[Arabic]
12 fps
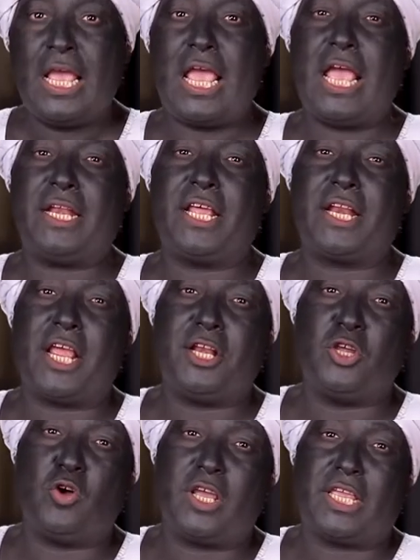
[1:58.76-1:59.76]
أنا راح
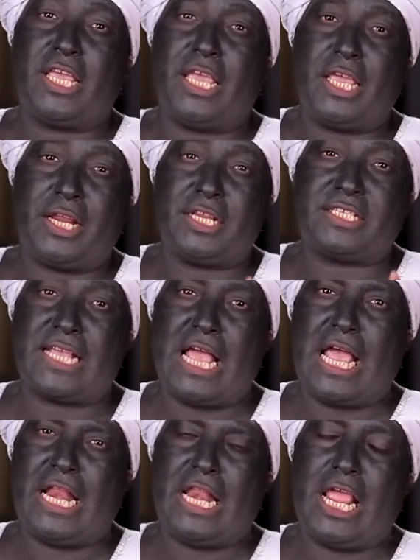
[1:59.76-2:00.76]
نوجه
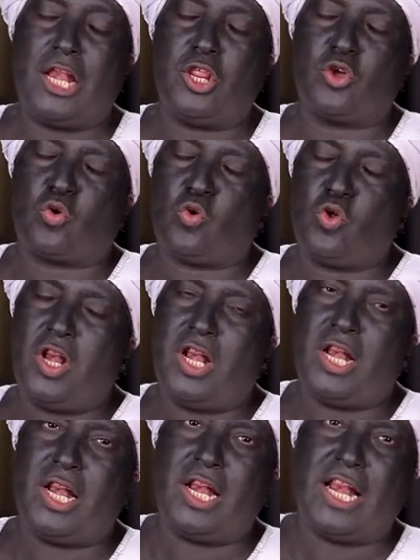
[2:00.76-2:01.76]
رسالة
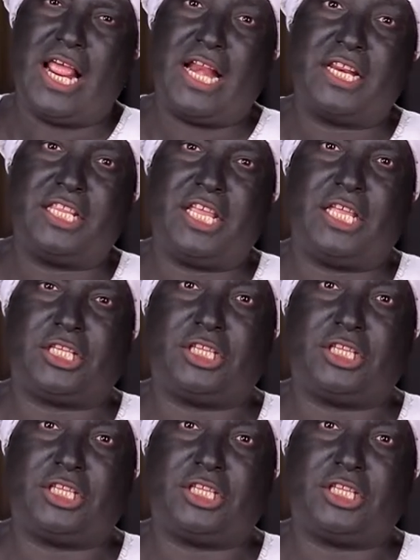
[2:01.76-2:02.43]
لكل أندية